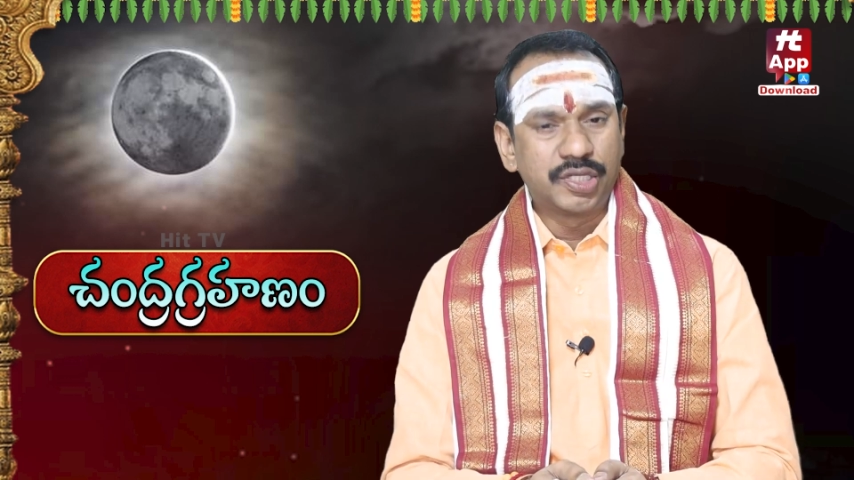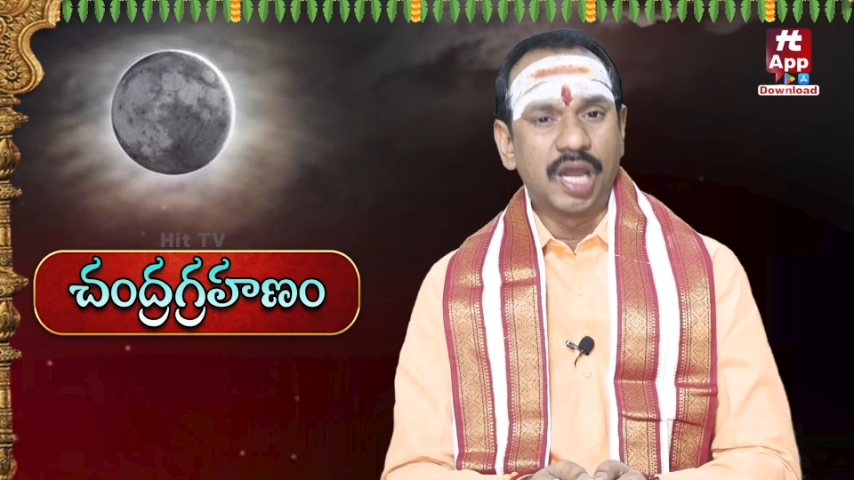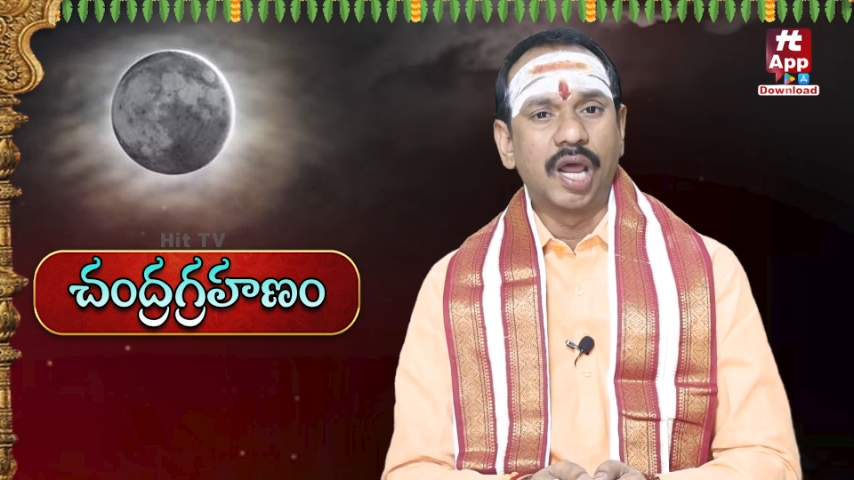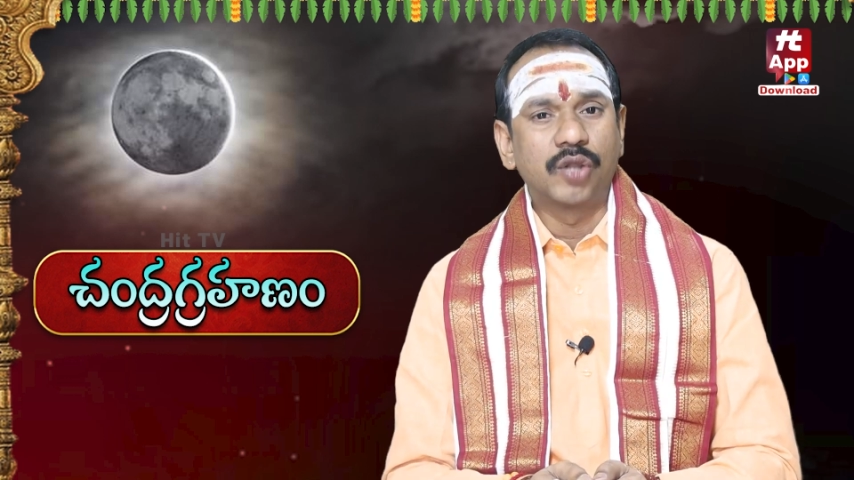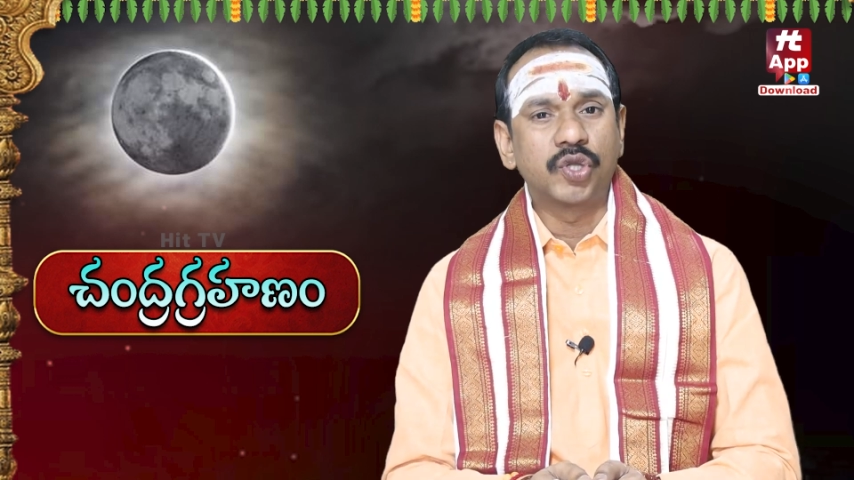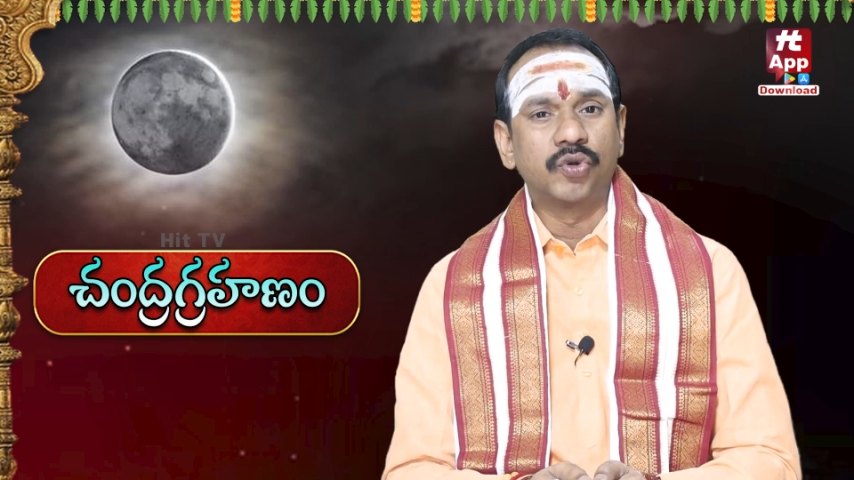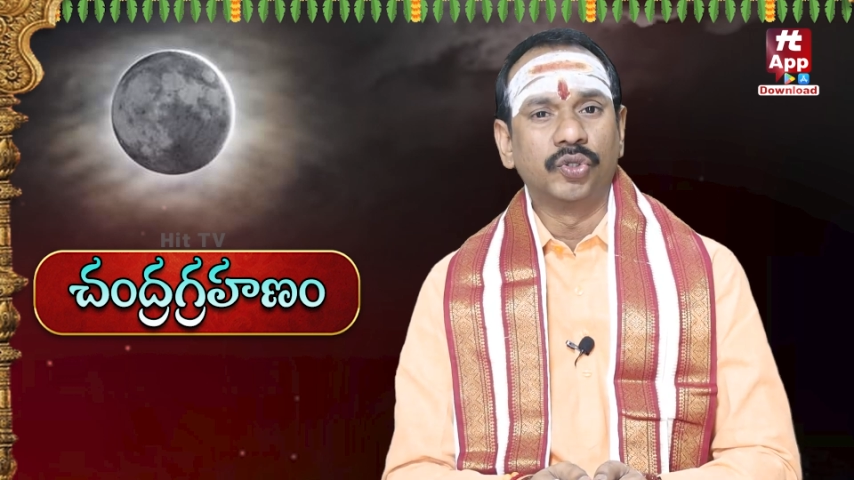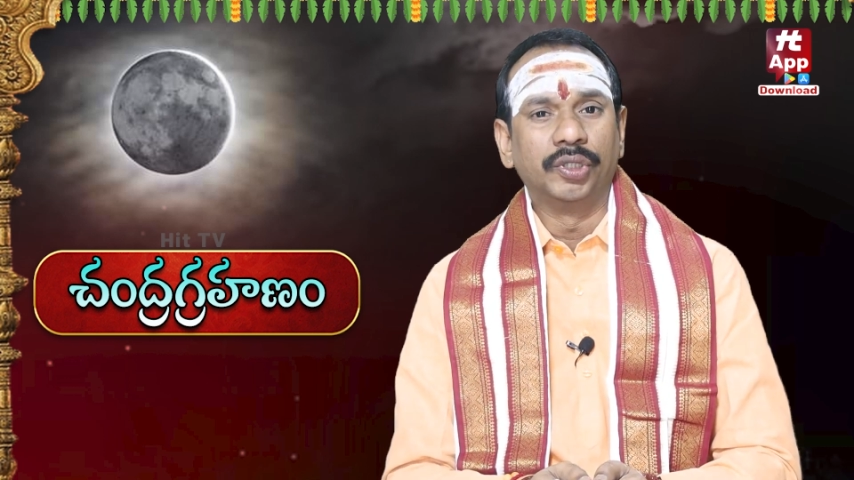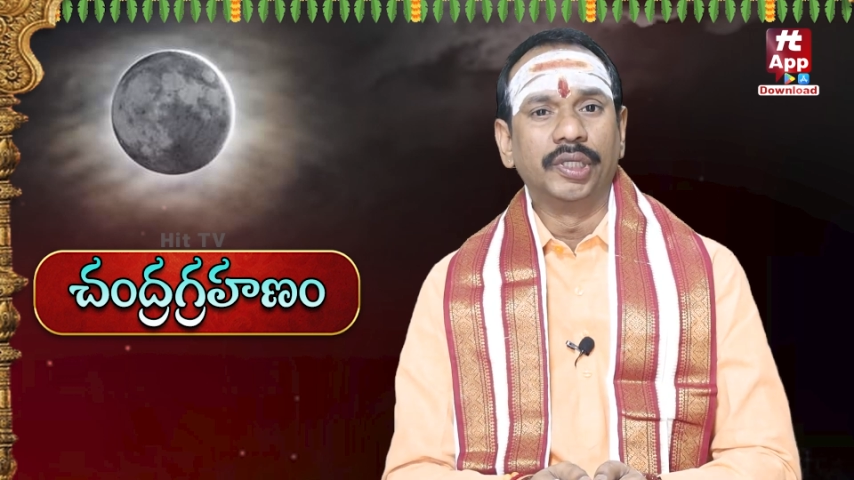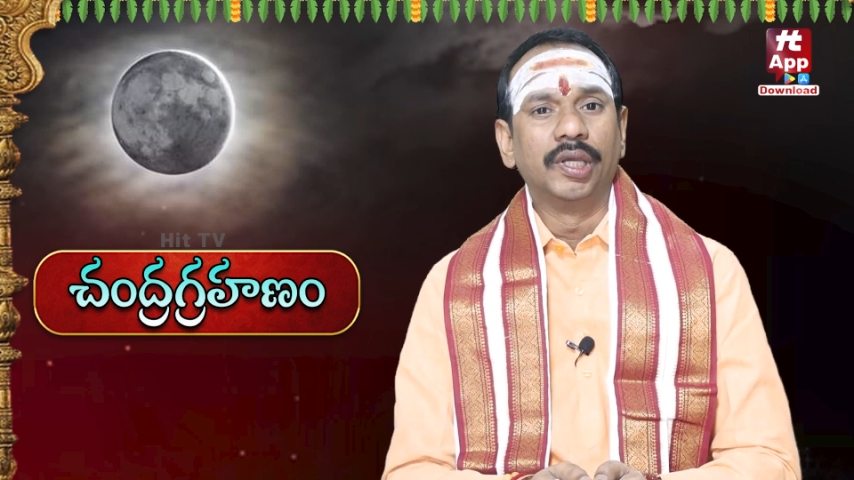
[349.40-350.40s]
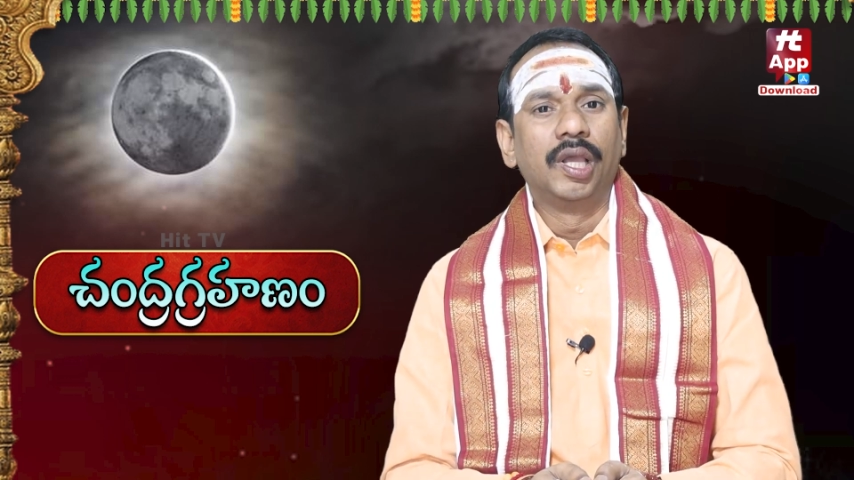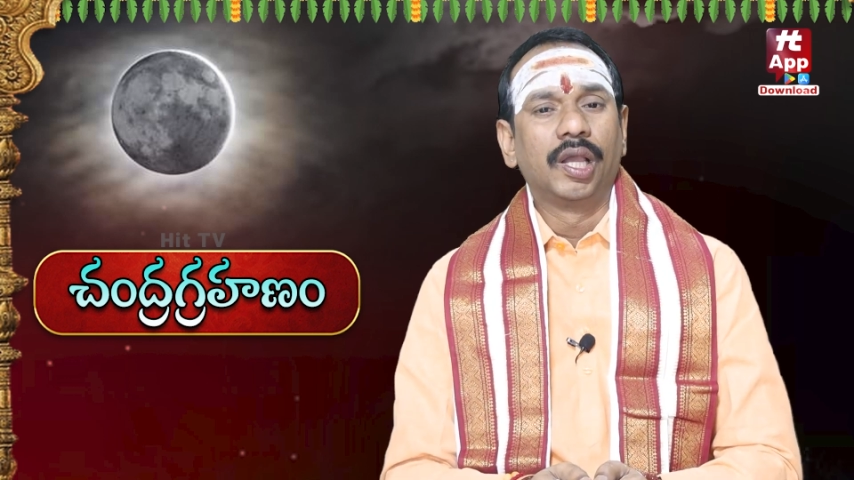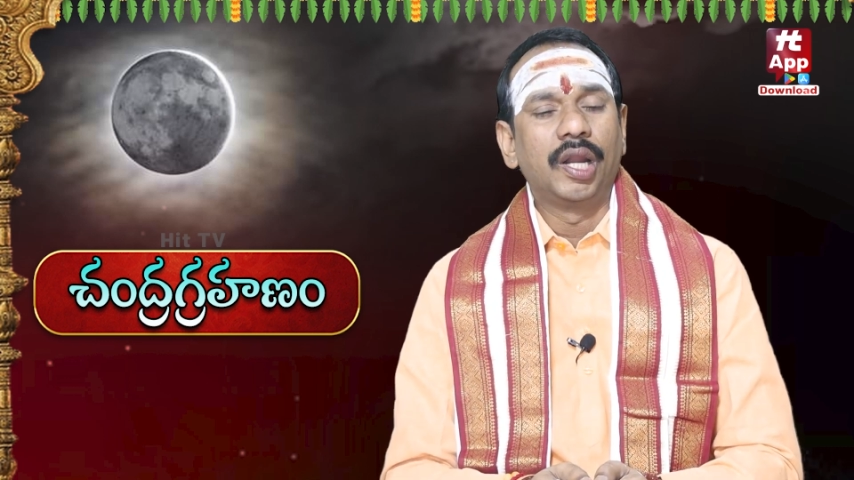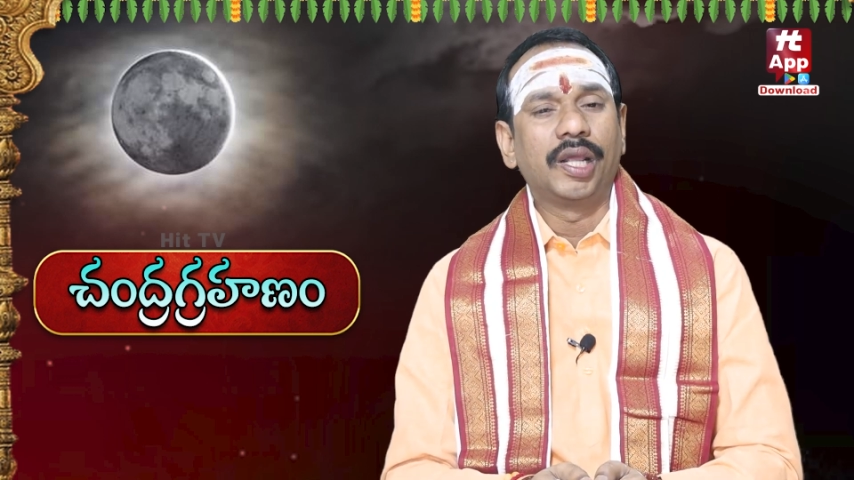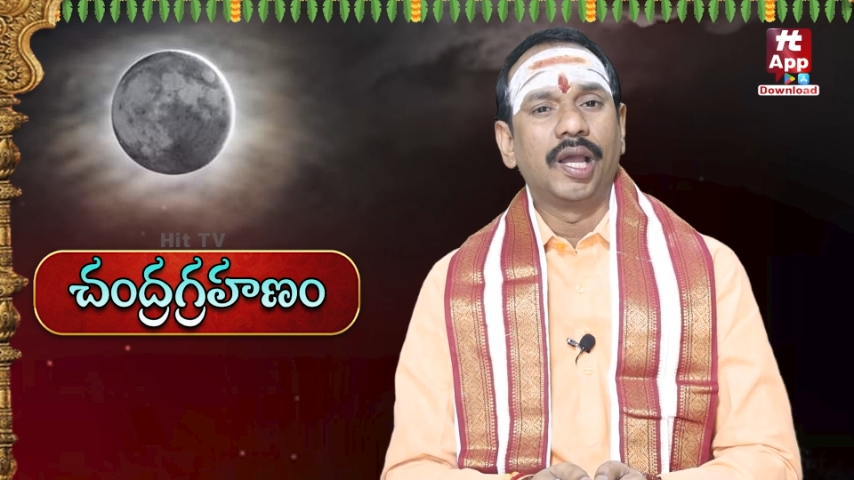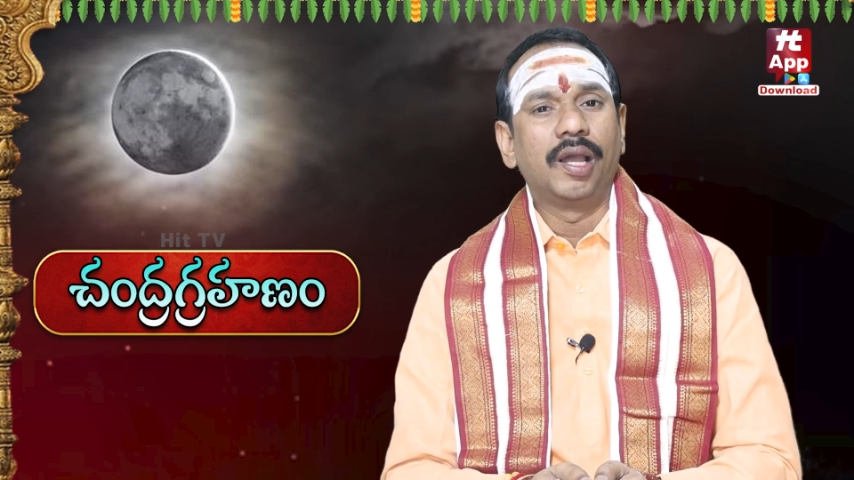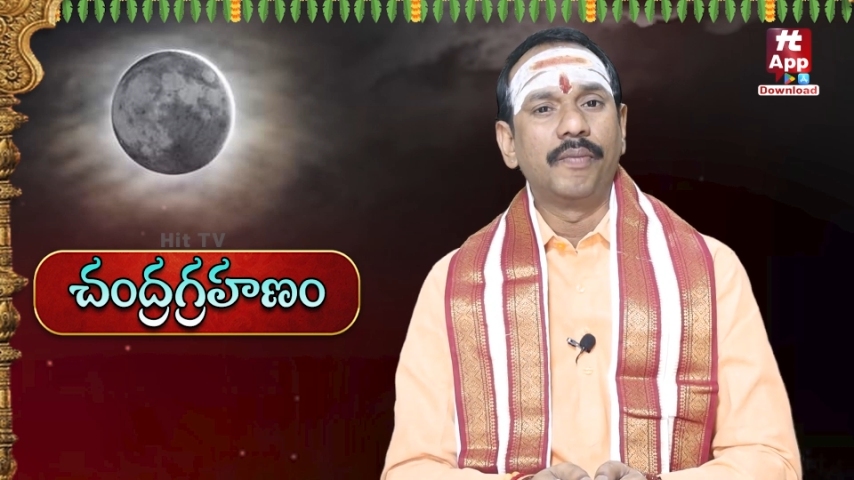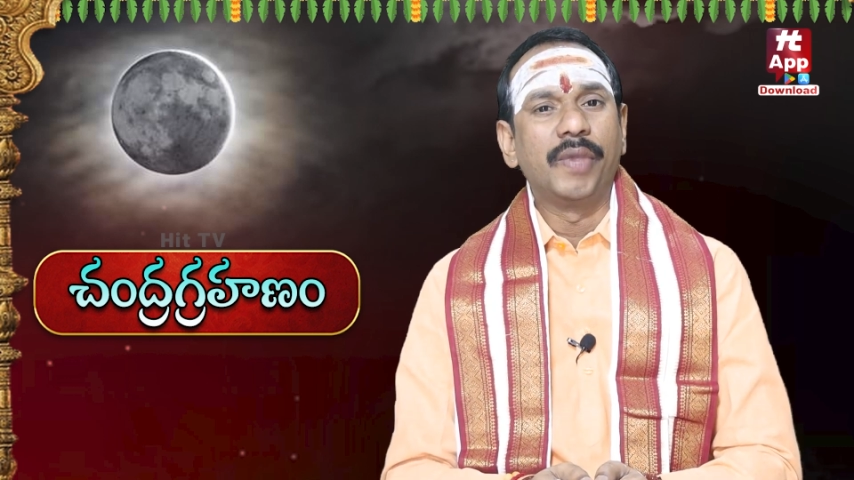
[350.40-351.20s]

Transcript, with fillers: చాలా ఆలోచన ఉంటుంది కనుక